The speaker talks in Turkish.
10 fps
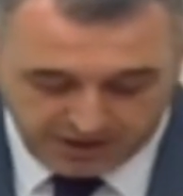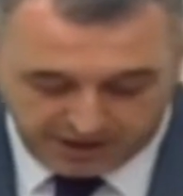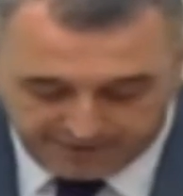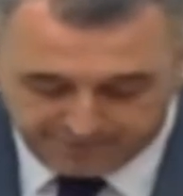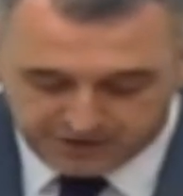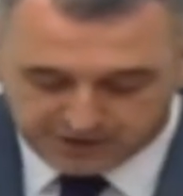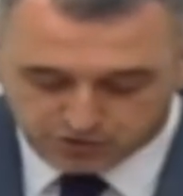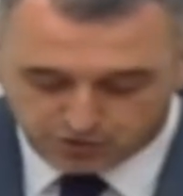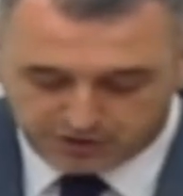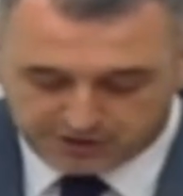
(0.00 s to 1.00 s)

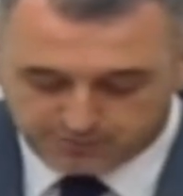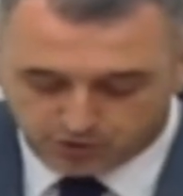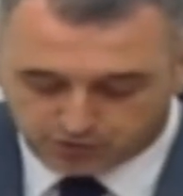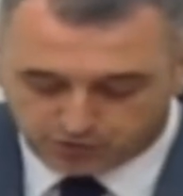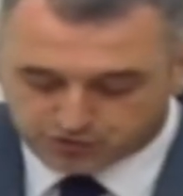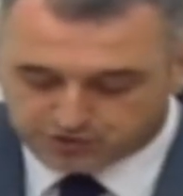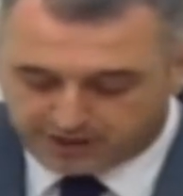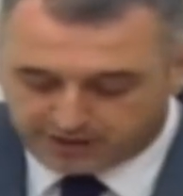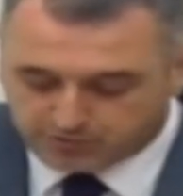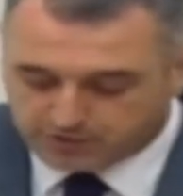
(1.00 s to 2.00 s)
Enflasyon 2019
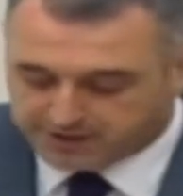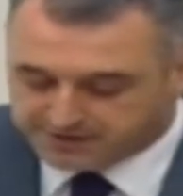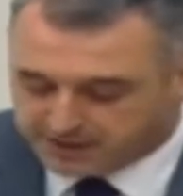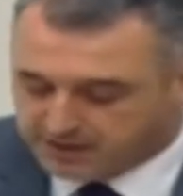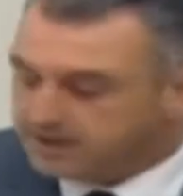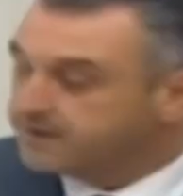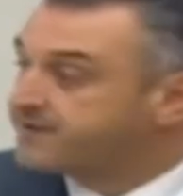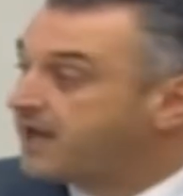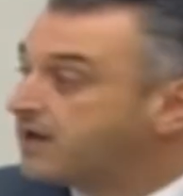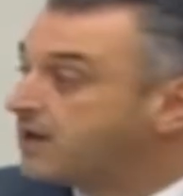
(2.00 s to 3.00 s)
Eylül ayında
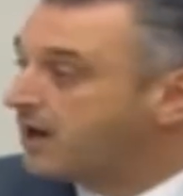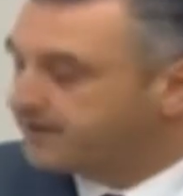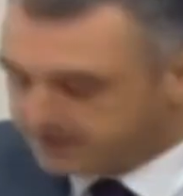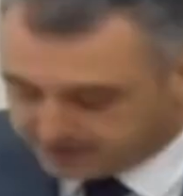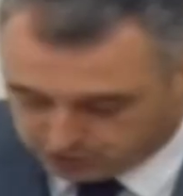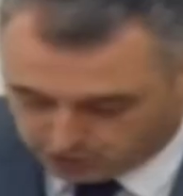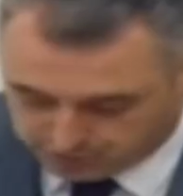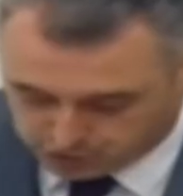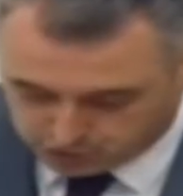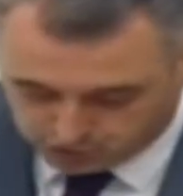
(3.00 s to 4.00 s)
tek haneleri
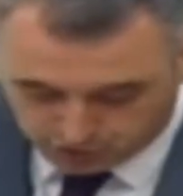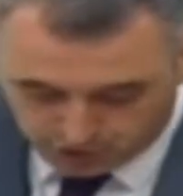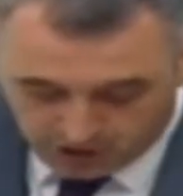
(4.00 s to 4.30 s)
görmüştür.